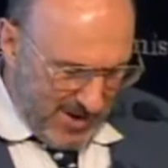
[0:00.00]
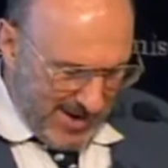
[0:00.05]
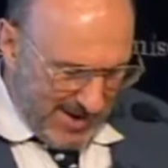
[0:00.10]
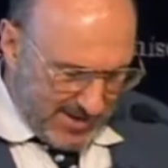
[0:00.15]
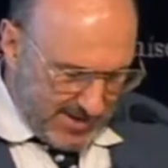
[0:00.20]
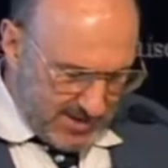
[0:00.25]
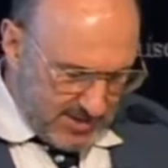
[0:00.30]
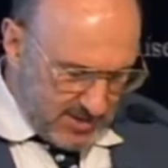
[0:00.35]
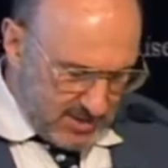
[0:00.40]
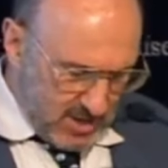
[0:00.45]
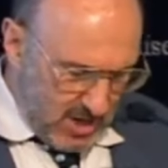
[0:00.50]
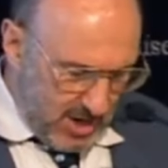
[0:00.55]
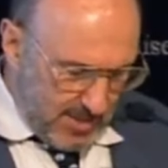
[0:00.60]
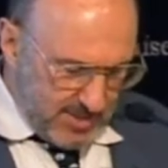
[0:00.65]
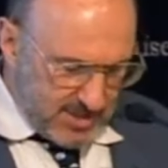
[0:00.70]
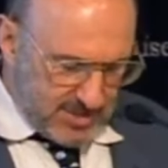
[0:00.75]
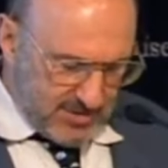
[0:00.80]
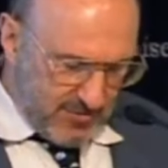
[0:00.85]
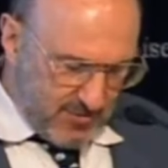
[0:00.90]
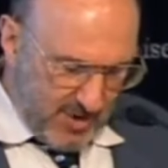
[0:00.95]
Frank
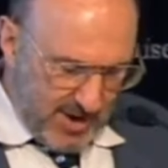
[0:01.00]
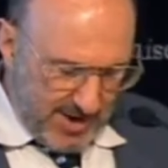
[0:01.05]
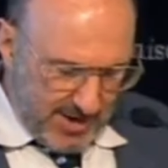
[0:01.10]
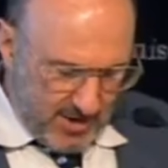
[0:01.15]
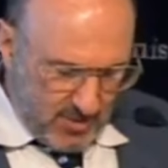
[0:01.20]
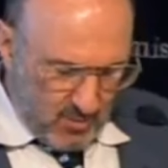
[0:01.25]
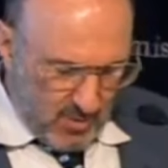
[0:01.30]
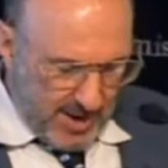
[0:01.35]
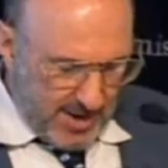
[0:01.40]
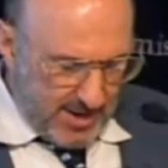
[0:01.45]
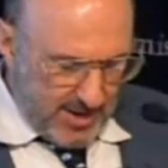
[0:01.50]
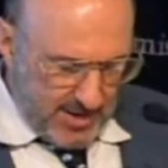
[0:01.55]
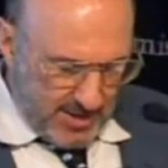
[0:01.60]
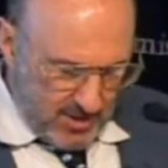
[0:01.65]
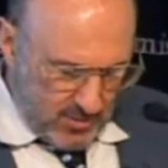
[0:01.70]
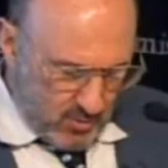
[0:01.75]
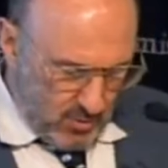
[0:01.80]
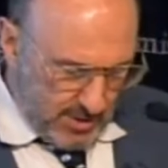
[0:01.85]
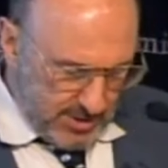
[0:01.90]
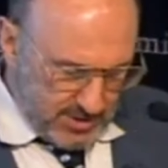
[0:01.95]
Thomas Frank escribiendo en
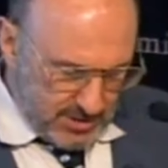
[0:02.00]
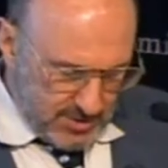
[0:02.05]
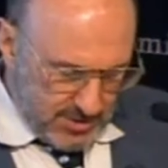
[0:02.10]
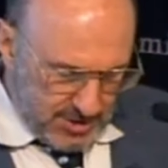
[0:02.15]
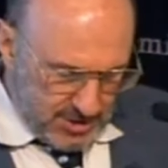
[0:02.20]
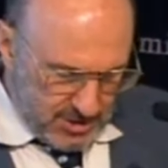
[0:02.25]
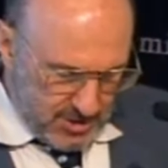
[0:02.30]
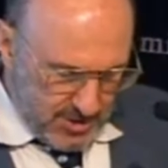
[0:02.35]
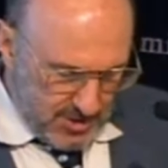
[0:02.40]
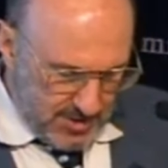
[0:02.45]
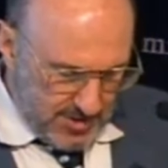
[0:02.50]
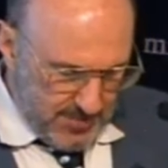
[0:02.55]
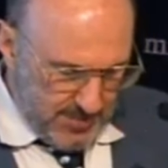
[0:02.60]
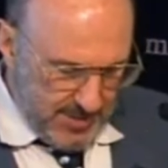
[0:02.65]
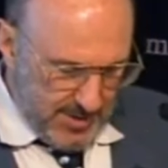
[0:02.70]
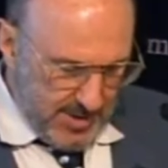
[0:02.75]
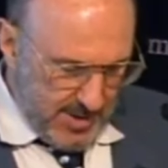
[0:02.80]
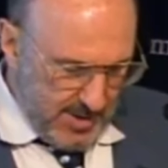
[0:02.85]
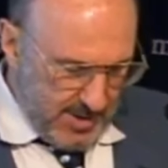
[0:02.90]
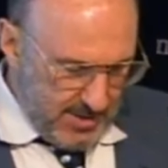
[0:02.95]
el Wall Street
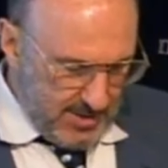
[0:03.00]
Journal.